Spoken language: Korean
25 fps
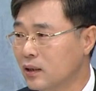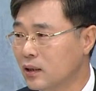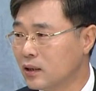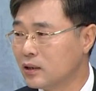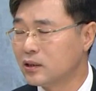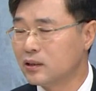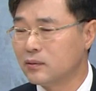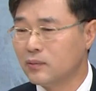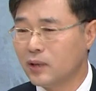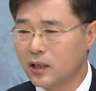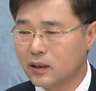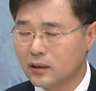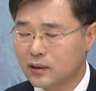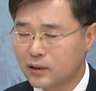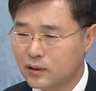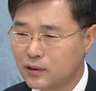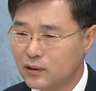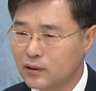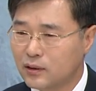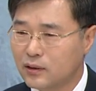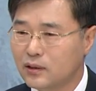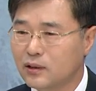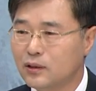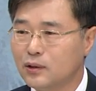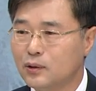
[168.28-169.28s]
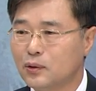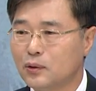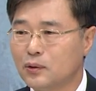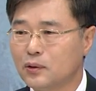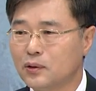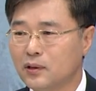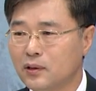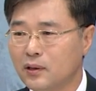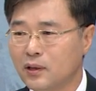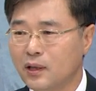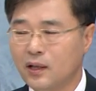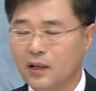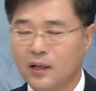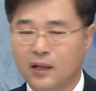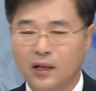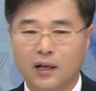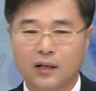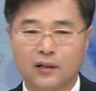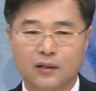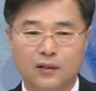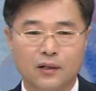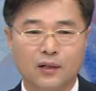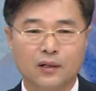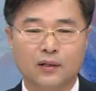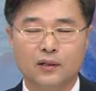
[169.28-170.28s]
했지만 그 의도는
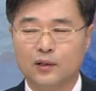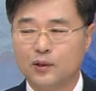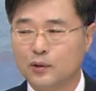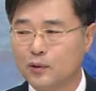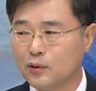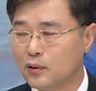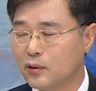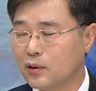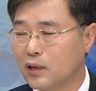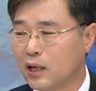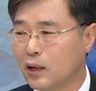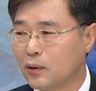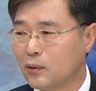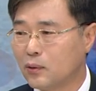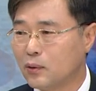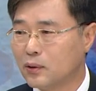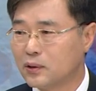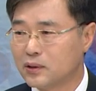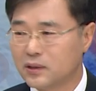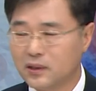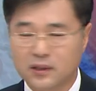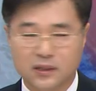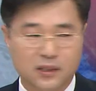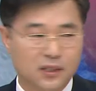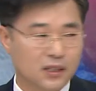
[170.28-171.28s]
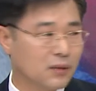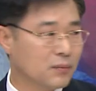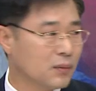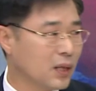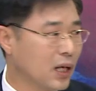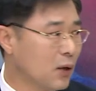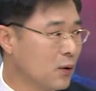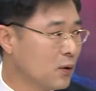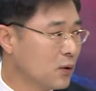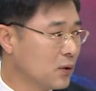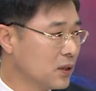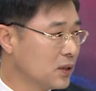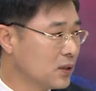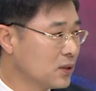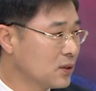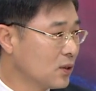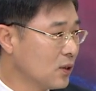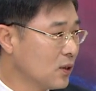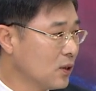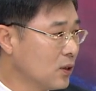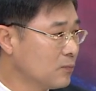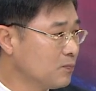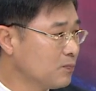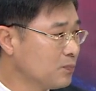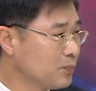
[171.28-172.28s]
아, 그런 의도를 갖고서 지금 나오고
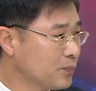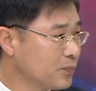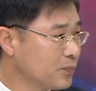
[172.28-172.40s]
있죠.